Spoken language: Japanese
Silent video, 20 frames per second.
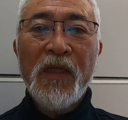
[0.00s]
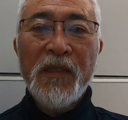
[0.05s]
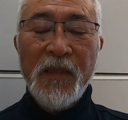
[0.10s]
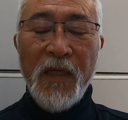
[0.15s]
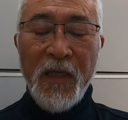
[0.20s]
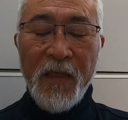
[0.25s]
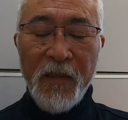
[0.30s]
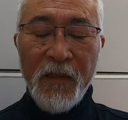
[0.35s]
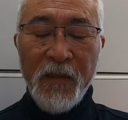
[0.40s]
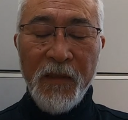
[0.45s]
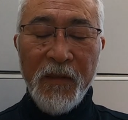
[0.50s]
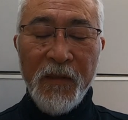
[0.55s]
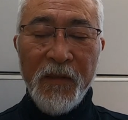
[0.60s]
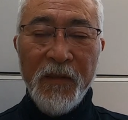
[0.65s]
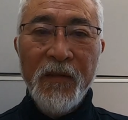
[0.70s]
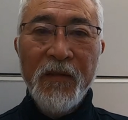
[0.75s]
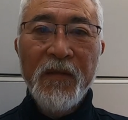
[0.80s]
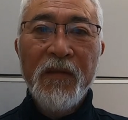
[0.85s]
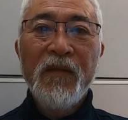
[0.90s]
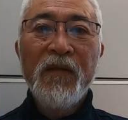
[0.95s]
ださい。
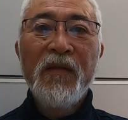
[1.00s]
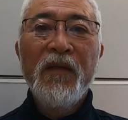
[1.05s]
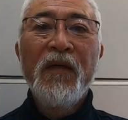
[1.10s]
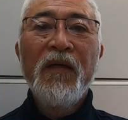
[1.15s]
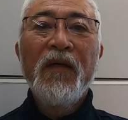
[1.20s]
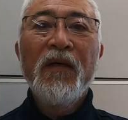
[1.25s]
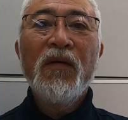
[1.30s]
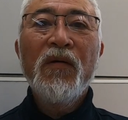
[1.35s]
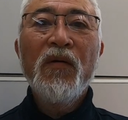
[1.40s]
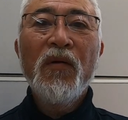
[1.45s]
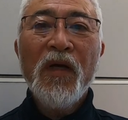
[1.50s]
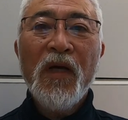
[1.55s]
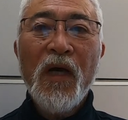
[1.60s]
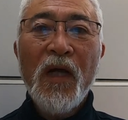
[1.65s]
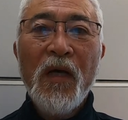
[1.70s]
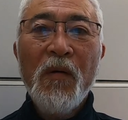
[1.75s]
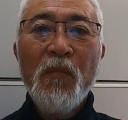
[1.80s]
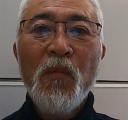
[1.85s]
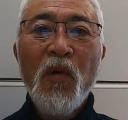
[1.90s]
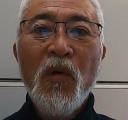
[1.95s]
これ
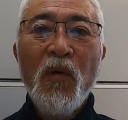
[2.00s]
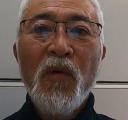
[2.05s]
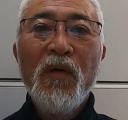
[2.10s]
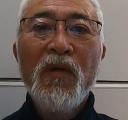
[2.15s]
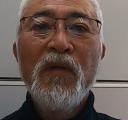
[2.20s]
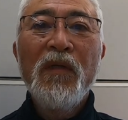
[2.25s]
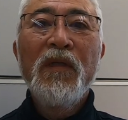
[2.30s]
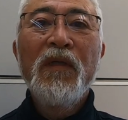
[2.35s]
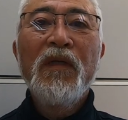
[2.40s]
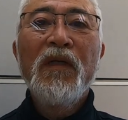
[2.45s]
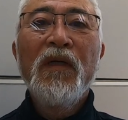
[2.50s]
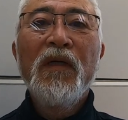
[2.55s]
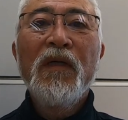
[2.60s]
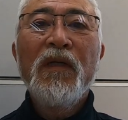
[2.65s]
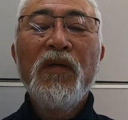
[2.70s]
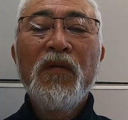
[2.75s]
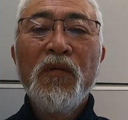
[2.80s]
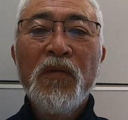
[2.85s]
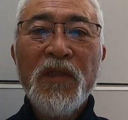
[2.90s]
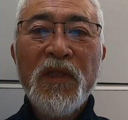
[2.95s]
からも
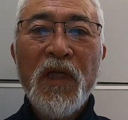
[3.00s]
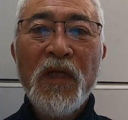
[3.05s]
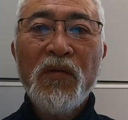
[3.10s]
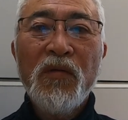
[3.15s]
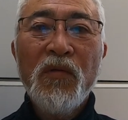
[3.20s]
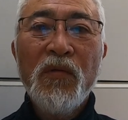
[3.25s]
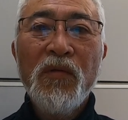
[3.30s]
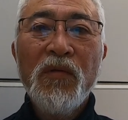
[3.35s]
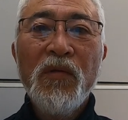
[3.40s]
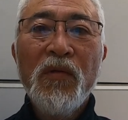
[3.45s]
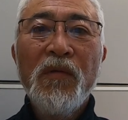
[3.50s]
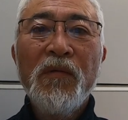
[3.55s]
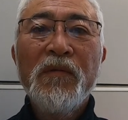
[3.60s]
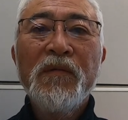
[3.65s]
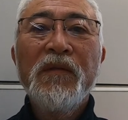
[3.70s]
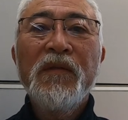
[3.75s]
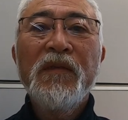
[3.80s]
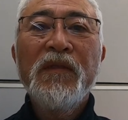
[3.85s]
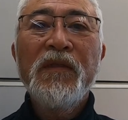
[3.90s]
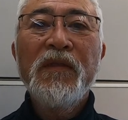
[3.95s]
木下徹
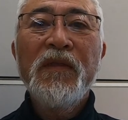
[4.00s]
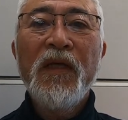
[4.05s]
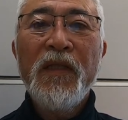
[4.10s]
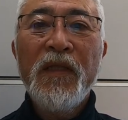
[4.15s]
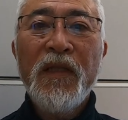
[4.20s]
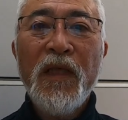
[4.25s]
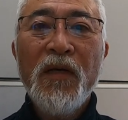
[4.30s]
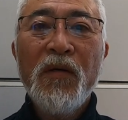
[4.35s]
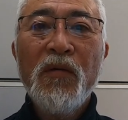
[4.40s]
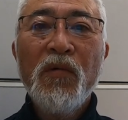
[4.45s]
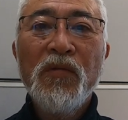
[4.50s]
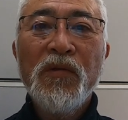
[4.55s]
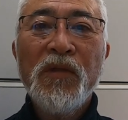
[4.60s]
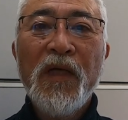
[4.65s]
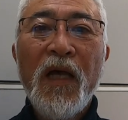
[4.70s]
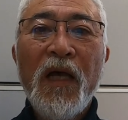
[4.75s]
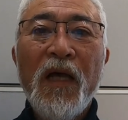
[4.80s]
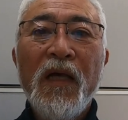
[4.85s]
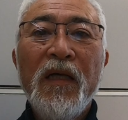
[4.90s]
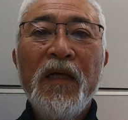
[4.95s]
の選定講
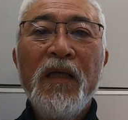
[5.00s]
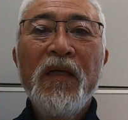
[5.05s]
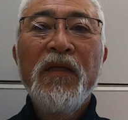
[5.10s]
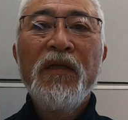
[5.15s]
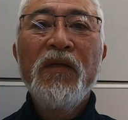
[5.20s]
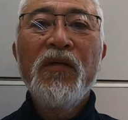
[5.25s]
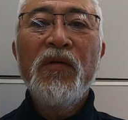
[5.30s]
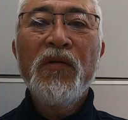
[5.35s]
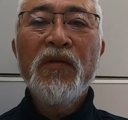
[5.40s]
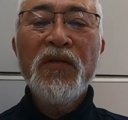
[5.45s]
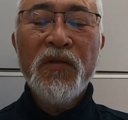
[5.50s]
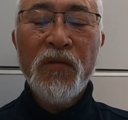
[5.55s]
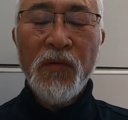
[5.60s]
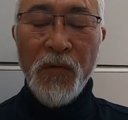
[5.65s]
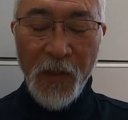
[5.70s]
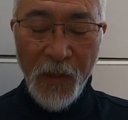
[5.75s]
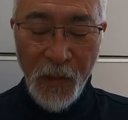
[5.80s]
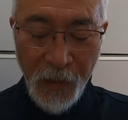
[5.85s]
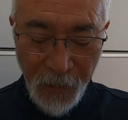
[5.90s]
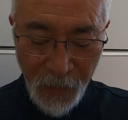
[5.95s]
座よろしく
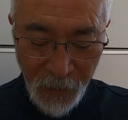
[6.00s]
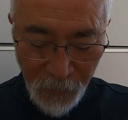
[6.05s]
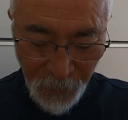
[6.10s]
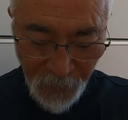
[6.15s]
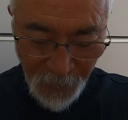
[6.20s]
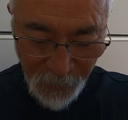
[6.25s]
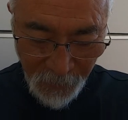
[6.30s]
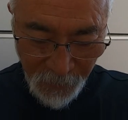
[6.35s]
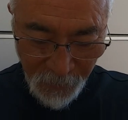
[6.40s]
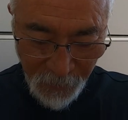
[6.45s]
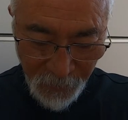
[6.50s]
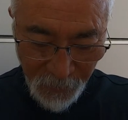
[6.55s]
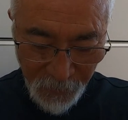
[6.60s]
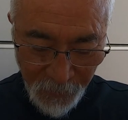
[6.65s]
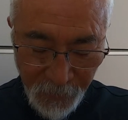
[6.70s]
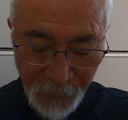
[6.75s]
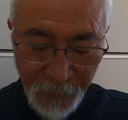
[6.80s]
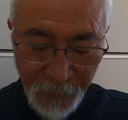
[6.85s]
お願いいたします。